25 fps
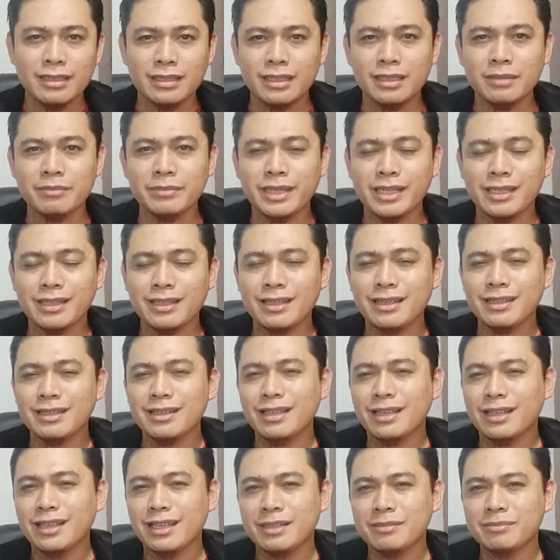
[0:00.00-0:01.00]
di mana
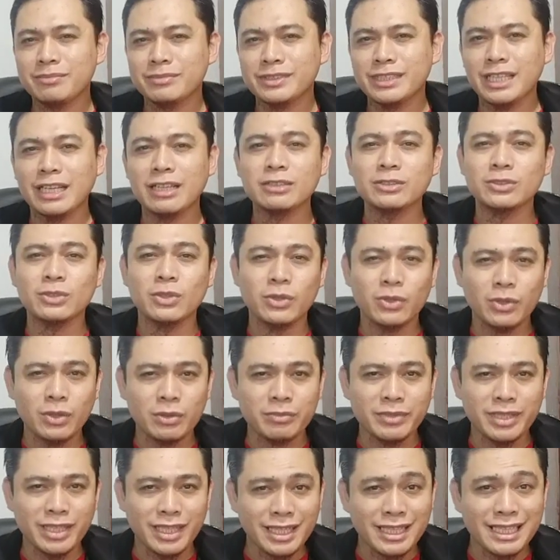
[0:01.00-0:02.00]
dalam
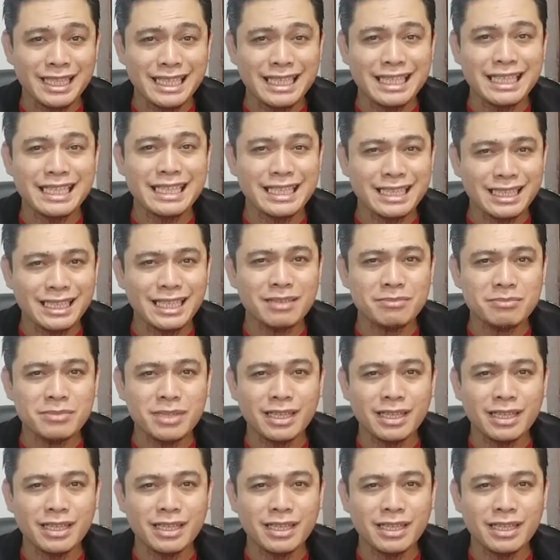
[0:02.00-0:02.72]
taksonomi ini kita